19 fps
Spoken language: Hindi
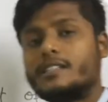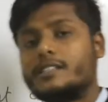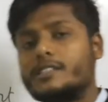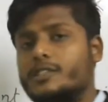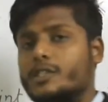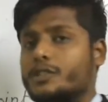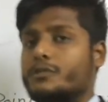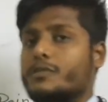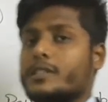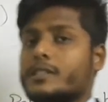ऐसी
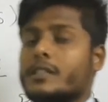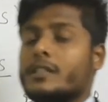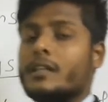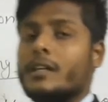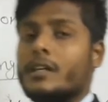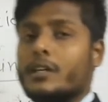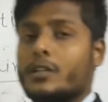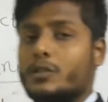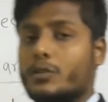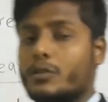सिचुएशन
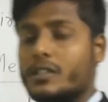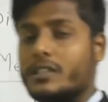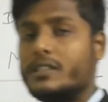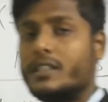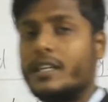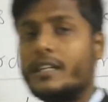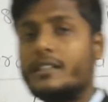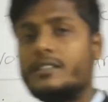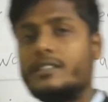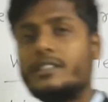जो
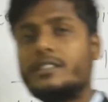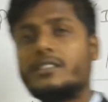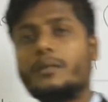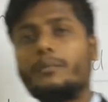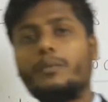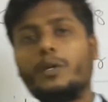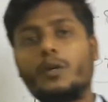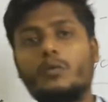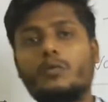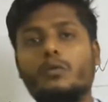किसी एक चीज़ की
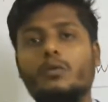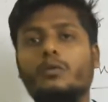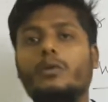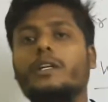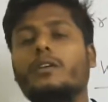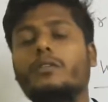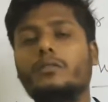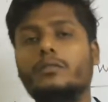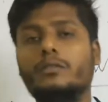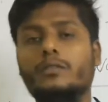बिल्कुल
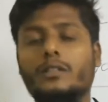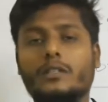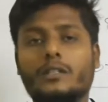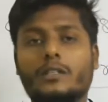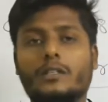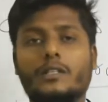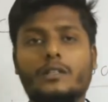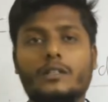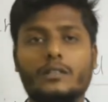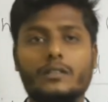उल्टी हो
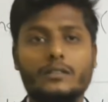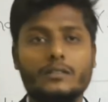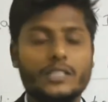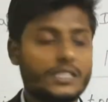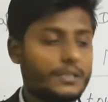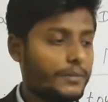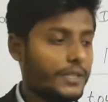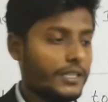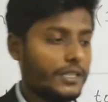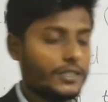
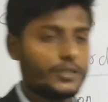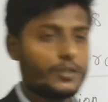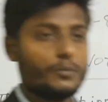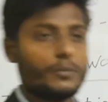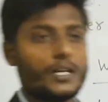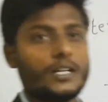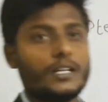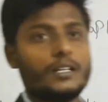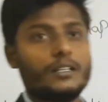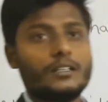जैसे मैंने किसी को
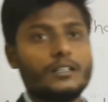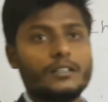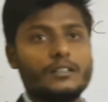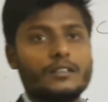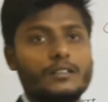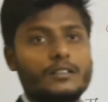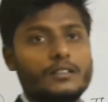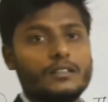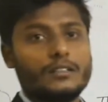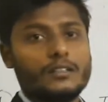मारा
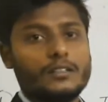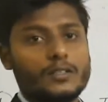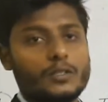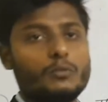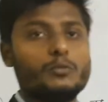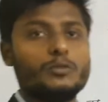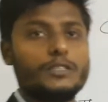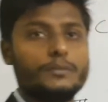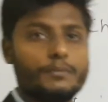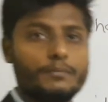
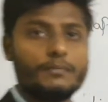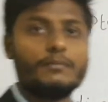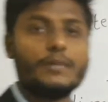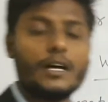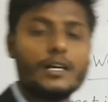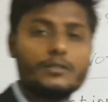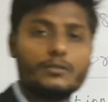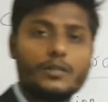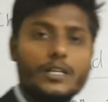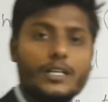तो मुझे
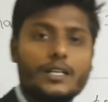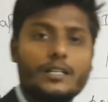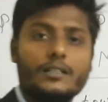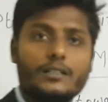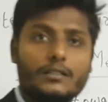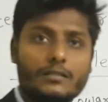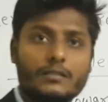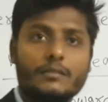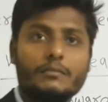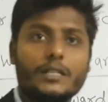हाथ जोड़ेगा
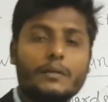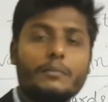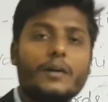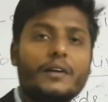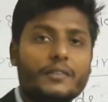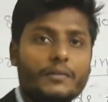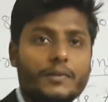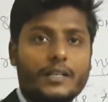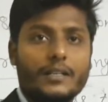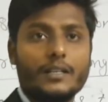मतलब
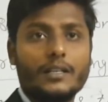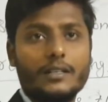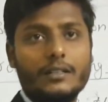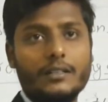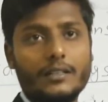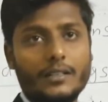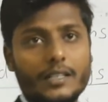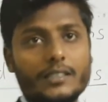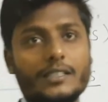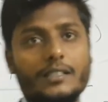माफ़ी मांगेगा
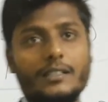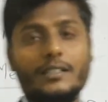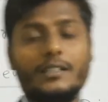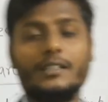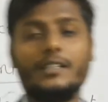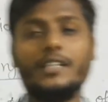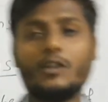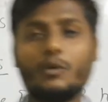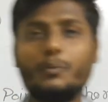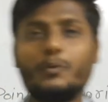ऐसा
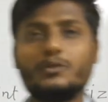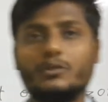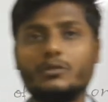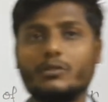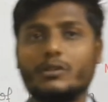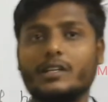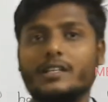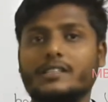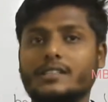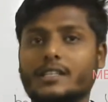ये ऑपोजिट
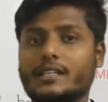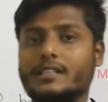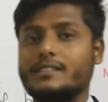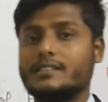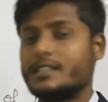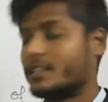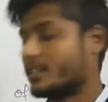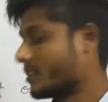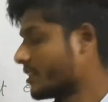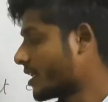होता है किसी एक
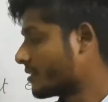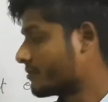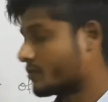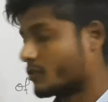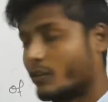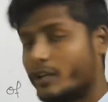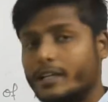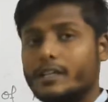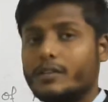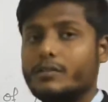इंसान की एक
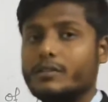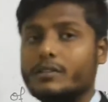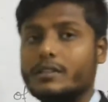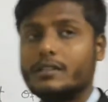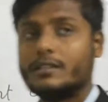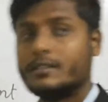क्वालिटी होती